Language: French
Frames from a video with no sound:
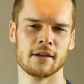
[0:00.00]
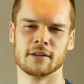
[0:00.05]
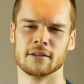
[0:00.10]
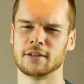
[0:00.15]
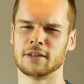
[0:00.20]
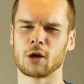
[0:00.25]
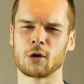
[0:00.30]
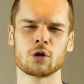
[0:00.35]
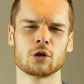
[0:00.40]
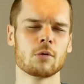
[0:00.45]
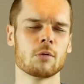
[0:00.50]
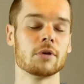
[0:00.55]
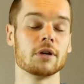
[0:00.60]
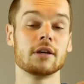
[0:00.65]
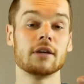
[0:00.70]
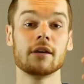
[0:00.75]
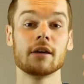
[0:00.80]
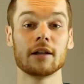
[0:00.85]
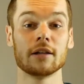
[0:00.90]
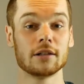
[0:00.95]
Sérieusement, mais
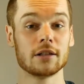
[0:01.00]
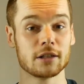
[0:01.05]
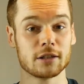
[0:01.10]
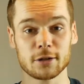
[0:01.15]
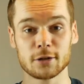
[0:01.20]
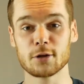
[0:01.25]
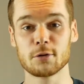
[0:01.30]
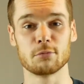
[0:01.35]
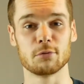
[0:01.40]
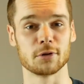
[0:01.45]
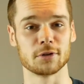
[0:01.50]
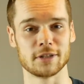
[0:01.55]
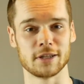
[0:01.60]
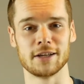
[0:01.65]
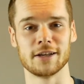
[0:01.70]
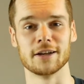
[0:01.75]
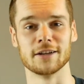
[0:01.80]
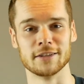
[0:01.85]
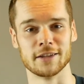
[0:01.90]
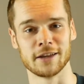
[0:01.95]
qui a le temps pour ces
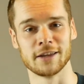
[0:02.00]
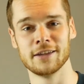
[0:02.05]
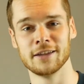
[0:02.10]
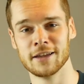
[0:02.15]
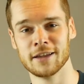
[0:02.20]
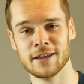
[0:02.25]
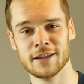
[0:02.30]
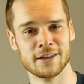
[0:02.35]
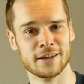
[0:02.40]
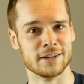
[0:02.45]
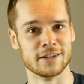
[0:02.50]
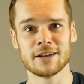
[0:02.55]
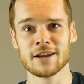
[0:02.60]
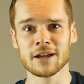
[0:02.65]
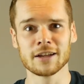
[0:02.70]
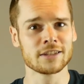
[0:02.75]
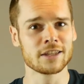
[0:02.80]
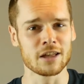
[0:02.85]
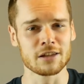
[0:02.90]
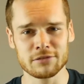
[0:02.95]
conneries J'ai
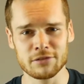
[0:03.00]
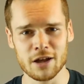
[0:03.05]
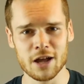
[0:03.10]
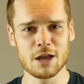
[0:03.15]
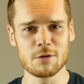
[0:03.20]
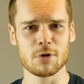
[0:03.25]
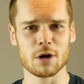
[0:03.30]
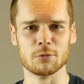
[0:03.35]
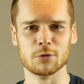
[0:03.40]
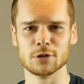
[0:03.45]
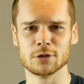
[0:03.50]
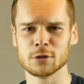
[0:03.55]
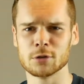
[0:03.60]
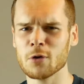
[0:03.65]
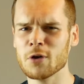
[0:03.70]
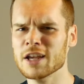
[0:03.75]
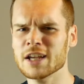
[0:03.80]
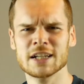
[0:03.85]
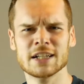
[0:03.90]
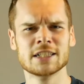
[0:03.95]
un travail, moi,
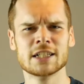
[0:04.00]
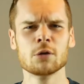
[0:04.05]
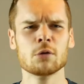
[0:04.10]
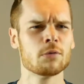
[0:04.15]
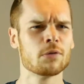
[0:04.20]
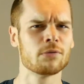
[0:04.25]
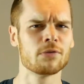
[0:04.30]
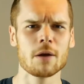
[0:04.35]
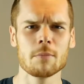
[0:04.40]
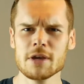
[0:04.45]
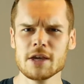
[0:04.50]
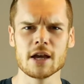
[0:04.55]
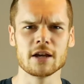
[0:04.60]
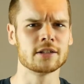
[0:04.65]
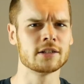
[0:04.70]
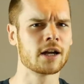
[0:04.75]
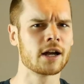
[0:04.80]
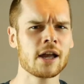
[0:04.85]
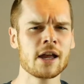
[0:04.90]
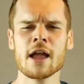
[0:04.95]
monsieur, j'ai une famille à
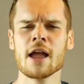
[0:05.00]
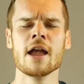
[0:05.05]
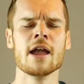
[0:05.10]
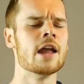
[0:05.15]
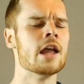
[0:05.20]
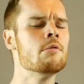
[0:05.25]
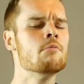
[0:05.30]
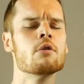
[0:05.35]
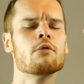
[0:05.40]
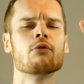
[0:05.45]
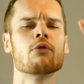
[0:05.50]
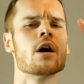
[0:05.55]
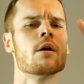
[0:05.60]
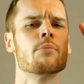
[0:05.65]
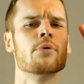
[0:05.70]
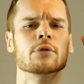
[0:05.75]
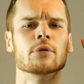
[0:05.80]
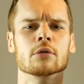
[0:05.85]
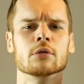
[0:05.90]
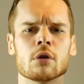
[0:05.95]
gérer, et il me faut un
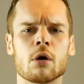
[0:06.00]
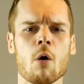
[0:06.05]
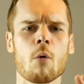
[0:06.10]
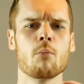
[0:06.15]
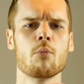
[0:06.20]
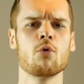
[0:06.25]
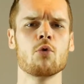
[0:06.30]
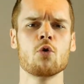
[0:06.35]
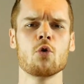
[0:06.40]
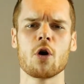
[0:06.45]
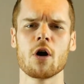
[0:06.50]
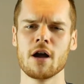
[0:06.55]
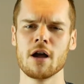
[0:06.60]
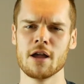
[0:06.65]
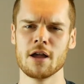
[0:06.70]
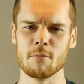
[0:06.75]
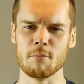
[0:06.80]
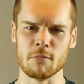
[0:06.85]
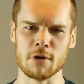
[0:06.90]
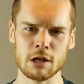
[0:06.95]
peu de temps pour
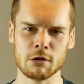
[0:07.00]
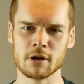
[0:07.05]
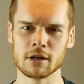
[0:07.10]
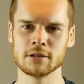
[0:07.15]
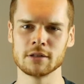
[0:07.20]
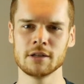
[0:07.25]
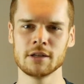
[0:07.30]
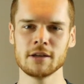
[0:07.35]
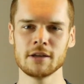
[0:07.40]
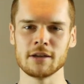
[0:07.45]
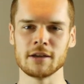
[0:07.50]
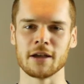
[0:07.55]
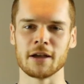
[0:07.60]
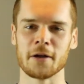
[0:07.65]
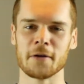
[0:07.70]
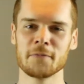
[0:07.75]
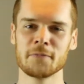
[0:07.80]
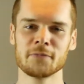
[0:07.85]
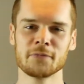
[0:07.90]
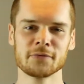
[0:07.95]
mes loisirs.
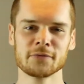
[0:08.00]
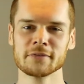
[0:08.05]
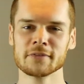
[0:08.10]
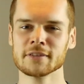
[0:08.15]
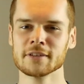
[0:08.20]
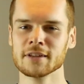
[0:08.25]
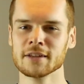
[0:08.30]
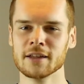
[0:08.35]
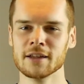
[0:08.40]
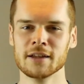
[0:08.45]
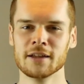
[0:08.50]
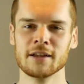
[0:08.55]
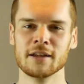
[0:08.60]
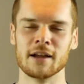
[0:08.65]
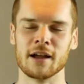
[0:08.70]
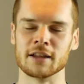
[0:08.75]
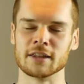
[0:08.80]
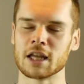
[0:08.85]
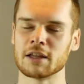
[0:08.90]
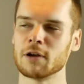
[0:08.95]

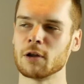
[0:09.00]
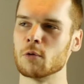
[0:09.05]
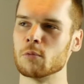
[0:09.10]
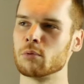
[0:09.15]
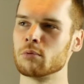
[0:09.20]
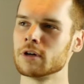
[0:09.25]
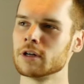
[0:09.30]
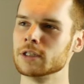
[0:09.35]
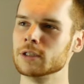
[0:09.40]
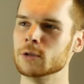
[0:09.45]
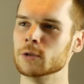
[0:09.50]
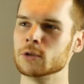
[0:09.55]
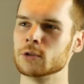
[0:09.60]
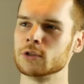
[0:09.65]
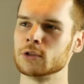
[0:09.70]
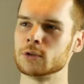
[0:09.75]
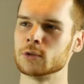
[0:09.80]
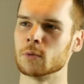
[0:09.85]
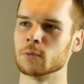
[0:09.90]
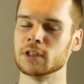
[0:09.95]
À travers le poids de
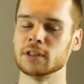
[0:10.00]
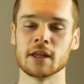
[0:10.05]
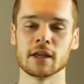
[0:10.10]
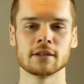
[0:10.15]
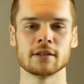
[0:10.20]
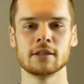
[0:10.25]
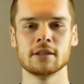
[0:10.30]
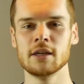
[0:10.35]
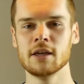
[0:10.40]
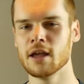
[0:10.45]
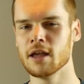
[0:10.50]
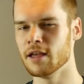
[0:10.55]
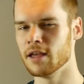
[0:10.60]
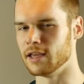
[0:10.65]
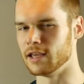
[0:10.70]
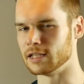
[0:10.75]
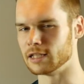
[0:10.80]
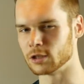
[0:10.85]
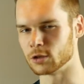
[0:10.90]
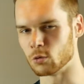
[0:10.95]
son inertie
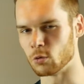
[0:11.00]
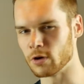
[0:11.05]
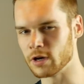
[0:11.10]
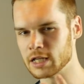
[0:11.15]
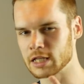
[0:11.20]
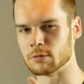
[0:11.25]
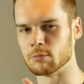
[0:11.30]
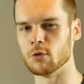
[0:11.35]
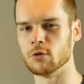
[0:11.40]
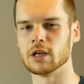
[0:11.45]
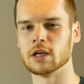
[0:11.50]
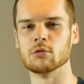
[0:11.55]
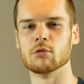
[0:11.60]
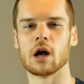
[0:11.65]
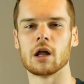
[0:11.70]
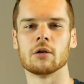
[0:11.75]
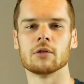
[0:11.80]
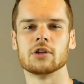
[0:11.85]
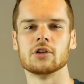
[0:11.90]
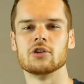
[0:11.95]
et son rythme qui ne
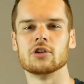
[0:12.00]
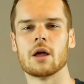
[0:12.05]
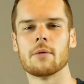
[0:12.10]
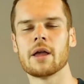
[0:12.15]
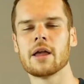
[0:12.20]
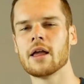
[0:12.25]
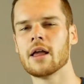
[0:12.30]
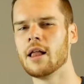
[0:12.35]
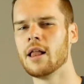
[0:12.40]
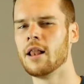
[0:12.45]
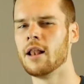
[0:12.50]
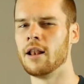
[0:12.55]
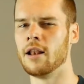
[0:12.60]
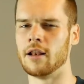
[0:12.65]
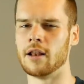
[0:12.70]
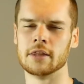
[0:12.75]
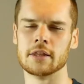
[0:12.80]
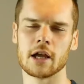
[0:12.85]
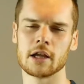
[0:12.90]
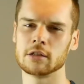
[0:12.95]
ralentit jamais,
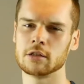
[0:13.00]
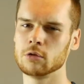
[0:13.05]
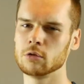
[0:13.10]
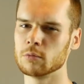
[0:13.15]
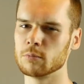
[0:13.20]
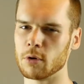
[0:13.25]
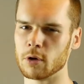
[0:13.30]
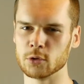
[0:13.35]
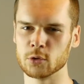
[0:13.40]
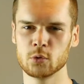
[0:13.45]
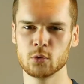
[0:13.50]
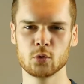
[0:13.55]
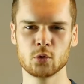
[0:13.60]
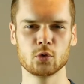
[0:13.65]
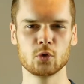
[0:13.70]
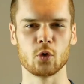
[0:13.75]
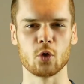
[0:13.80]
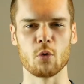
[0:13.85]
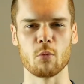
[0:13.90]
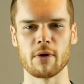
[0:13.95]
la narration prend
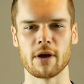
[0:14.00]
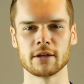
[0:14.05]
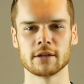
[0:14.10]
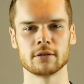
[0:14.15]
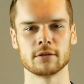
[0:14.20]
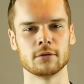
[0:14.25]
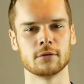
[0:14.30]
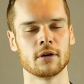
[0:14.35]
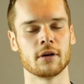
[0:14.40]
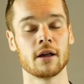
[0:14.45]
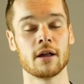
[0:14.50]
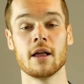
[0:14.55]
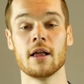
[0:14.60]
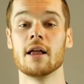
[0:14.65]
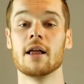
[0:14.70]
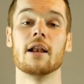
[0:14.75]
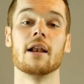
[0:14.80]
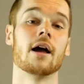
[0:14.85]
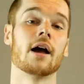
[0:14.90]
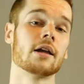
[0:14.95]
toujours le pas sur
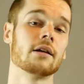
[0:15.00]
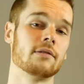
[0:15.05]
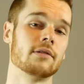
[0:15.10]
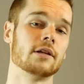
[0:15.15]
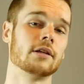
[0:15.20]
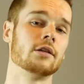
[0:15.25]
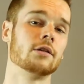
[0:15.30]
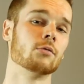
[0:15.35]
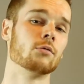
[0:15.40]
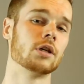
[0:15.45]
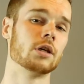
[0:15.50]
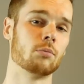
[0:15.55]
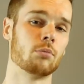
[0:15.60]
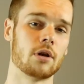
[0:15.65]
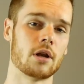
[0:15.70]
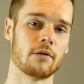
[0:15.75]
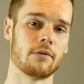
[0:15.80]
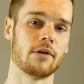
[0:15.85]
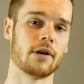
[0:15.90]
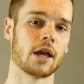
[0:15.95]
la réflexion qui peut
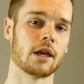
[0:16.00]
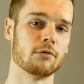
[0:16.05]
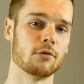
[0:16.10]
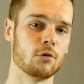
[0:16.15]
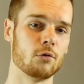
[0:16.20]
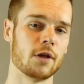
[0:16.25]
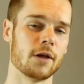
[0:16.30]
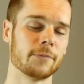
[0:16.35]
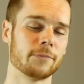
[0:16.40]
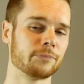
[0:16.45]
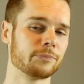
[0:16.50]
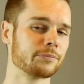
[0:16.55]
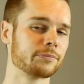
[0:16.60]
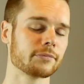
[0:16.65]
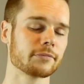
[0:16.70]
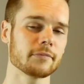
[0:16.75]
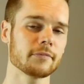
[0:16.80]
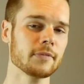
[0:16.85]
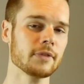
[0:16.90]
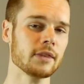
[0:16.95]
la faire évoluer.
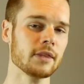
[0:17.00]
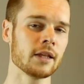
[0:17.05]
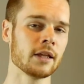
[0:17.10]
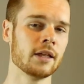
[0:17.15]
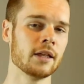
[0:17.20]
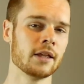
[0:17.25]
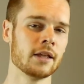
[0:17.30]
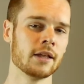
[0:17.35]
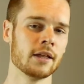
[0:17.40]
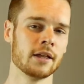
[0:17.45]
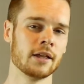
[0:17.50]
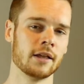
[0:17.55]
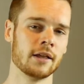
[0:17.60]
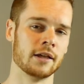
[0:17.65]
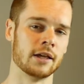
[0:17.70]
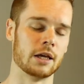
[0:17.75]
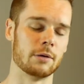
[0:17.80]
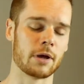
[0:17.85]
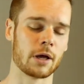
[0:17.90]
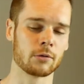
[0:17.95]

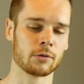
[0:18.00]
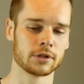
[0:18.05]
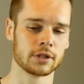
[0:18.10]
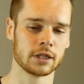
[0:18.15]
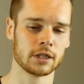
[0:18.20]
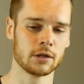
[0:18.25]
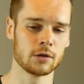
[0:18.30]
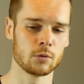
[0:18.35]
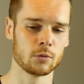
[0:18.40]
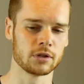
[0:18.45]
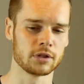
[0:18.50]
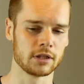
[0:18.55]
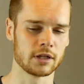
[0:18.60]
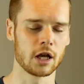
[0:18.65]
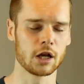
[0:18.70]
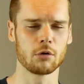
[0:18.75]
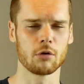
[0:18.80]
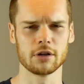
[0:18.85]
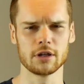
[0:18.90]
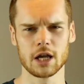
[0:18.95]
Et par conséquent, aussi
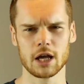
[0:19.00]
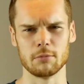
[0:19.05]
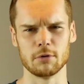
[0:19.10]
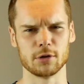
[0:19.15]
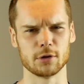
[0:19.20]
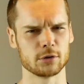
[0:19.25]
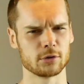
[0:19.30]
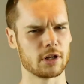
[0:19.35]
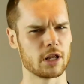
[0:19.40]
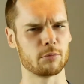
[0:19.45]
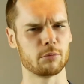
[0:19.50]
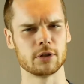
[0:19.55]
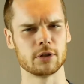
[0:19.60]
incroyable que cela